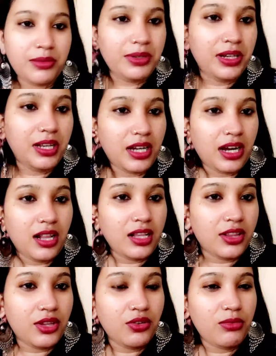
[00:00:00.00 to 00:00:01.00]
अभी निकाल
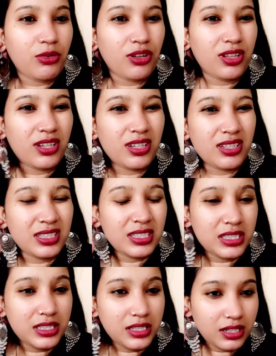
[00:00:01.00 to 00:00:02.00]
देती हूँ बहुत
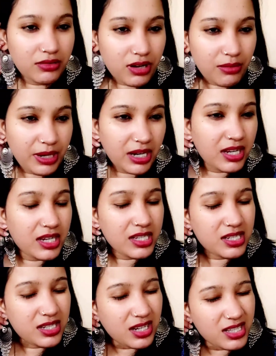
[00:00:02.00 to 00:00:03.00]
ये ना वहाँ मेरा
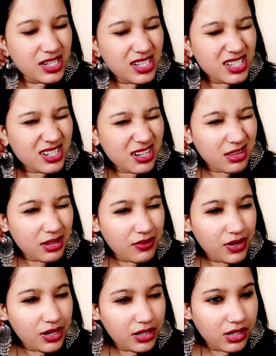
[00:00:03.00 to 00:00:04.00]
खिंच गया चेंज करते
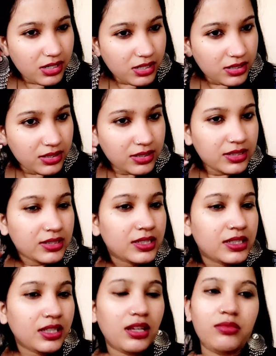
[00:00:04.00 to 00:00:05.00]
हुए ना
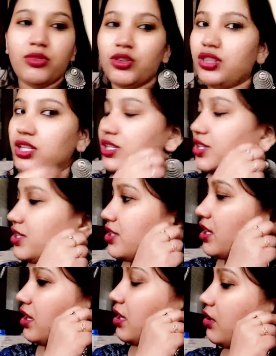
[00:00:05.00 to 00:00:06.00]
बहुत तेज खिंच
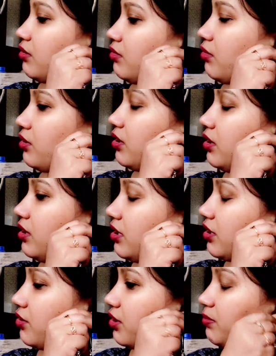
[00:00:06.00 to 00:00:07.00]
गया था तो बहुत
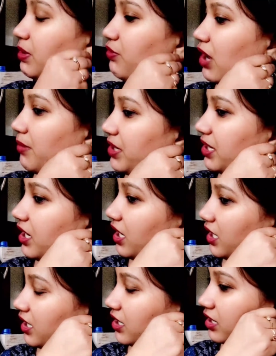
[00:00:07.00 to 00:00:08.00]
दर्द हो गया था मैंने वहाँ भी निकाल
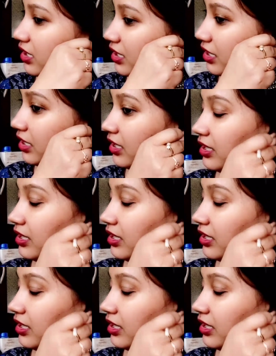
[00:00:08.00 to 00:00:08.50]
के रख दिए थे